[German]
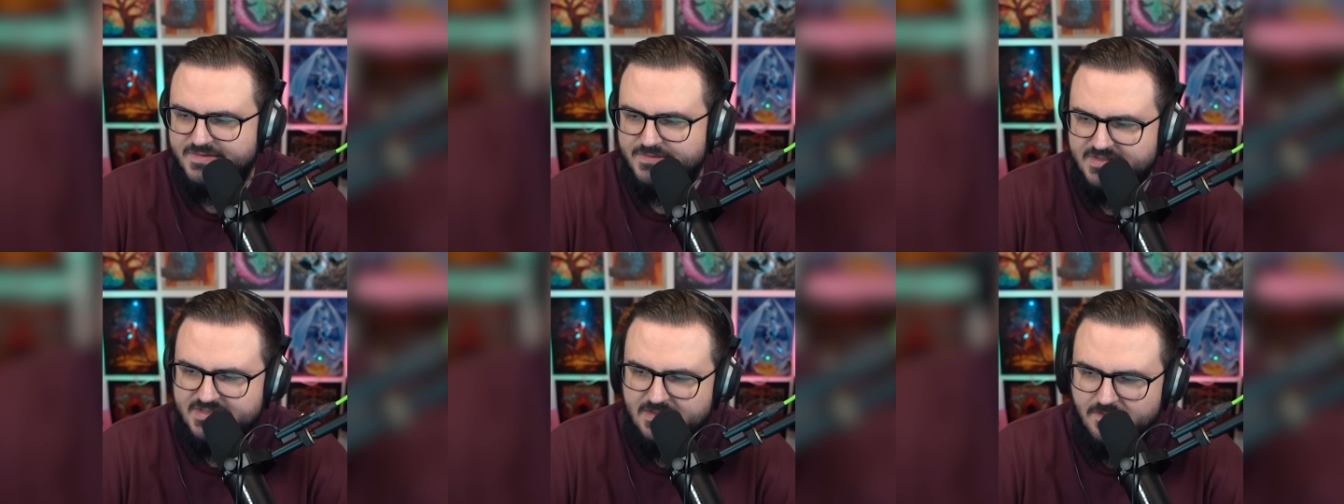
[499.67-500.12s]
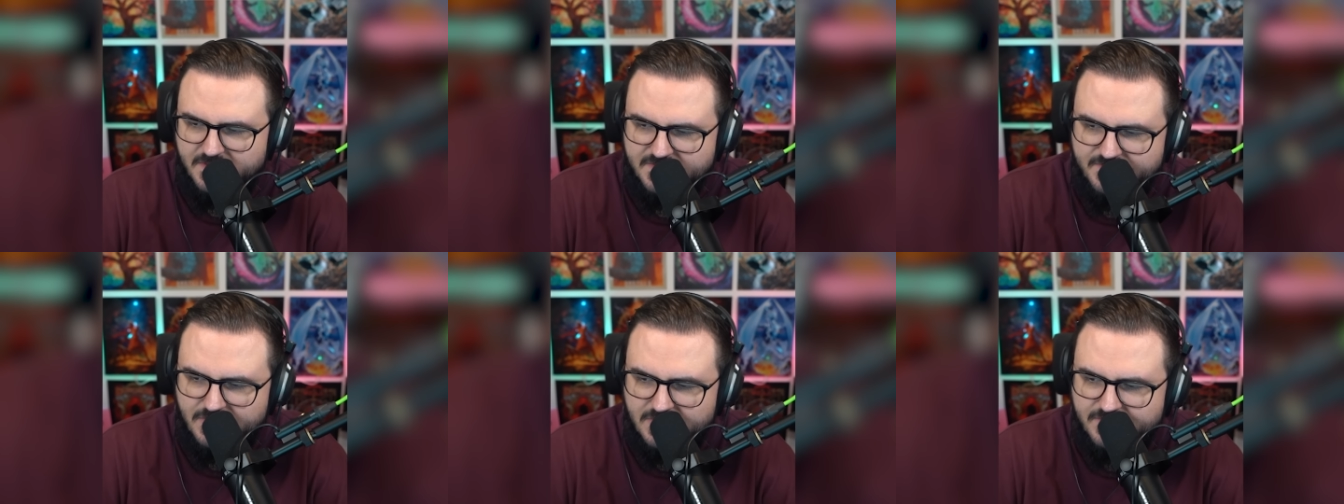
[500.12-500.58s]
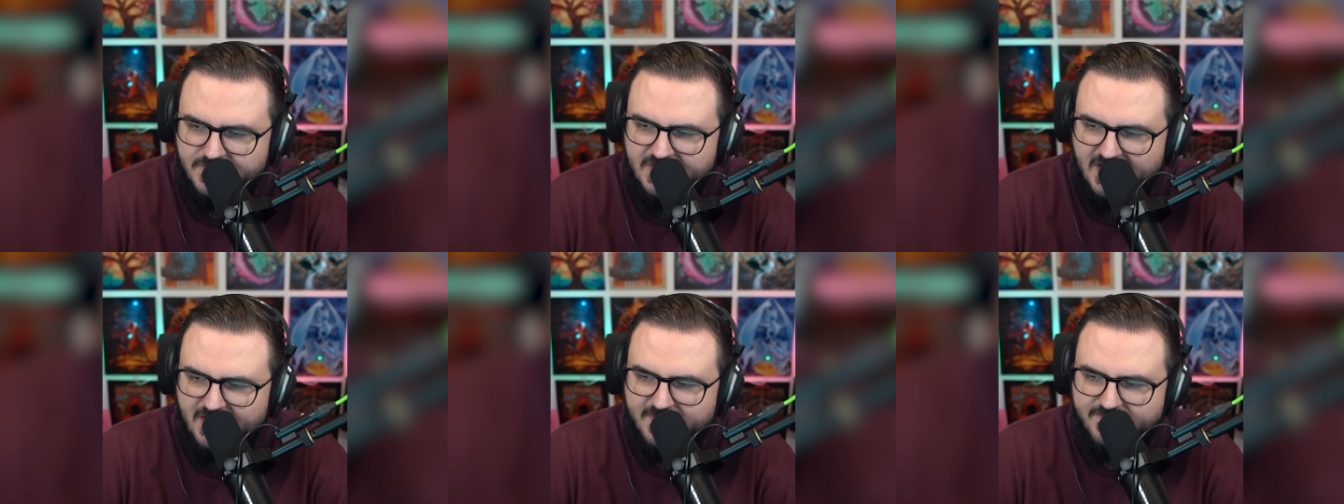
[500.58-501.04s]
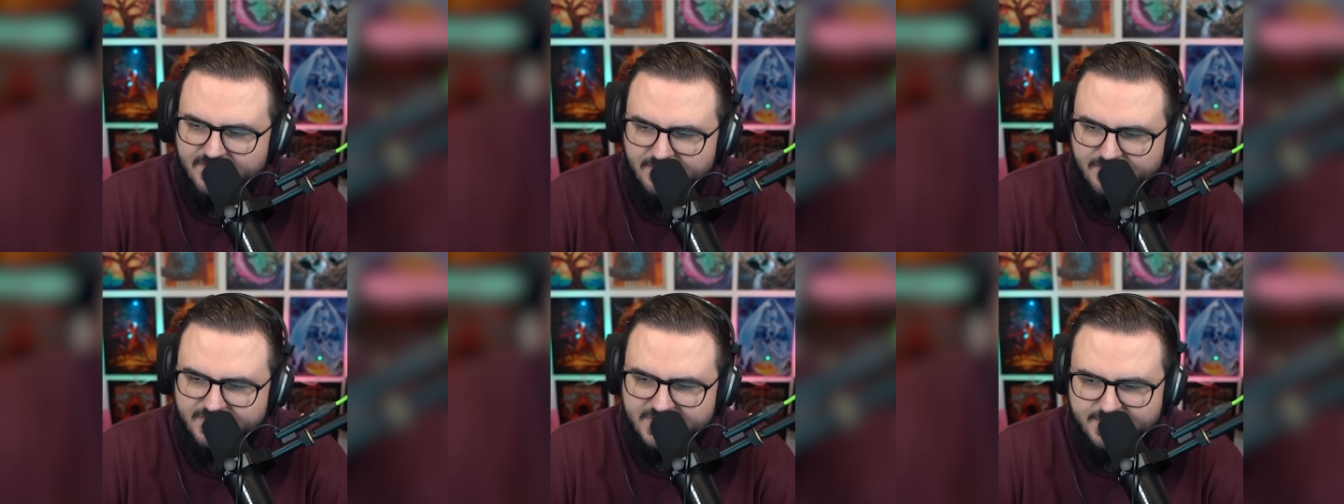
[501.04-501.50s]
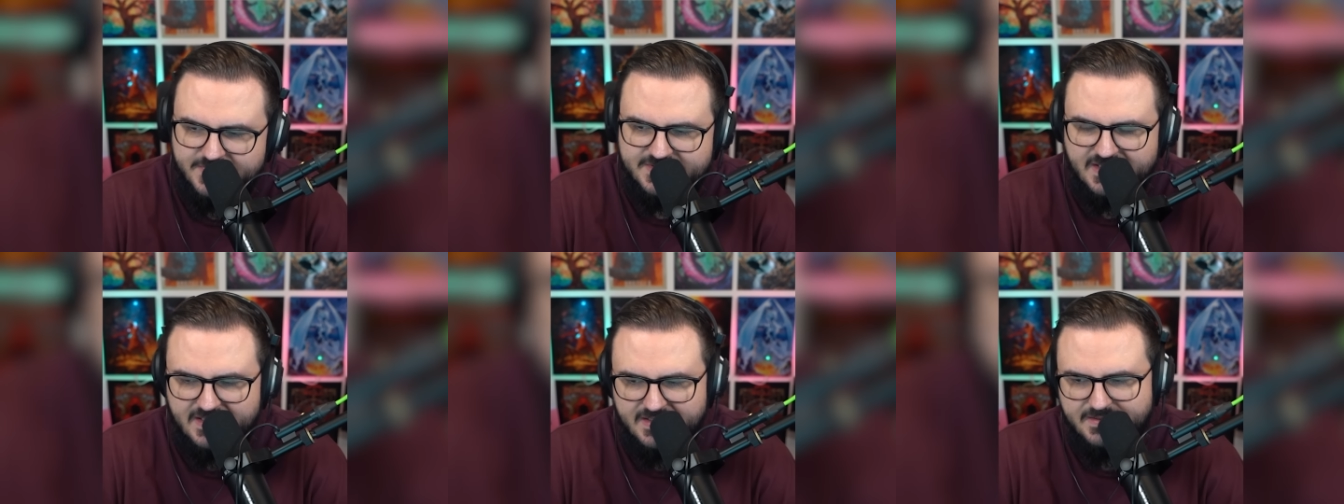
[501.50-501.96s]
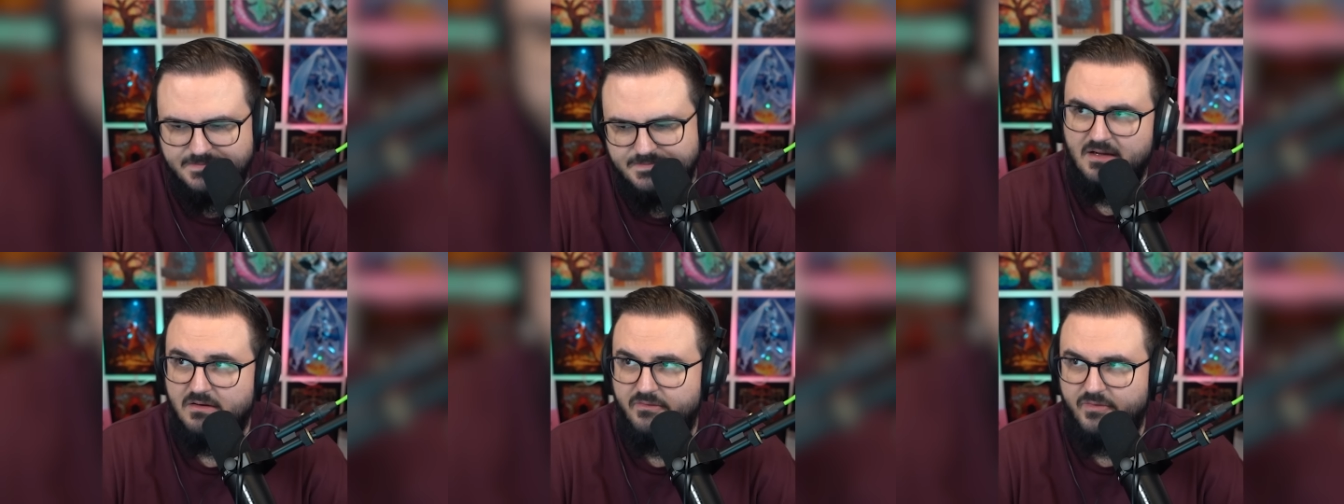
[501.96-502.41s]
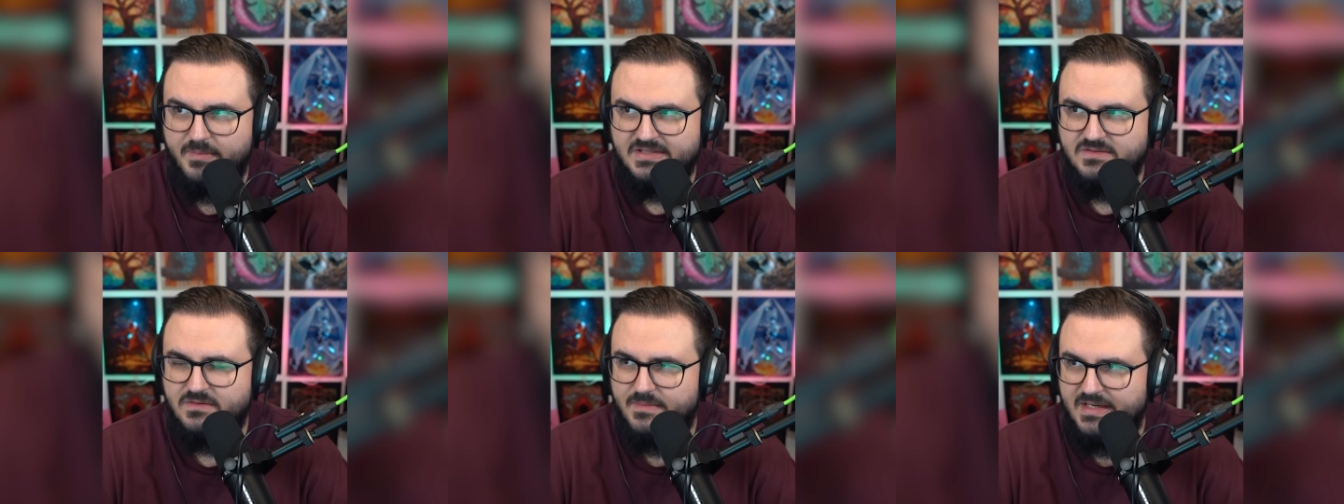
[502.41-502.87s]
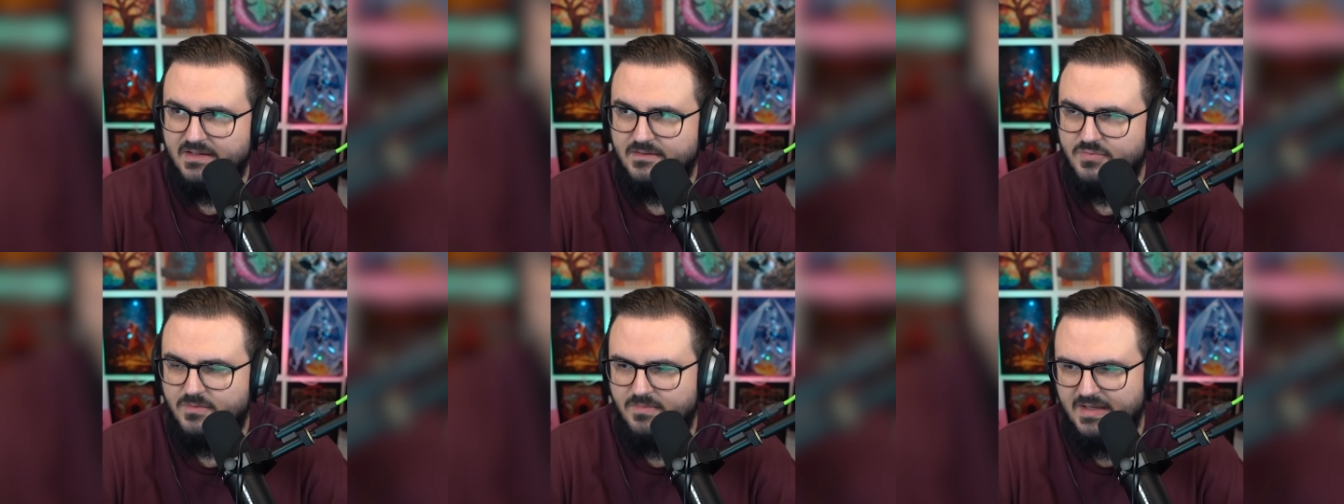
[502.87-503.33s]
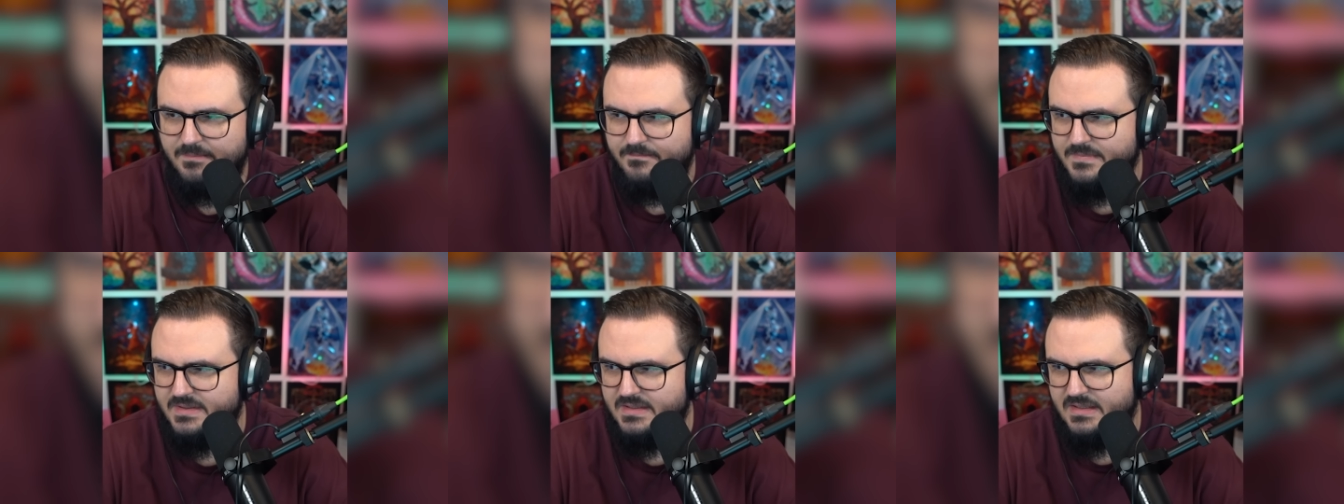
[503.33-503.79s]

nicht die Leute vor Ort für die Arbeit vernünftig bezahlen? Kommen wir mal zu einem anderen Problem.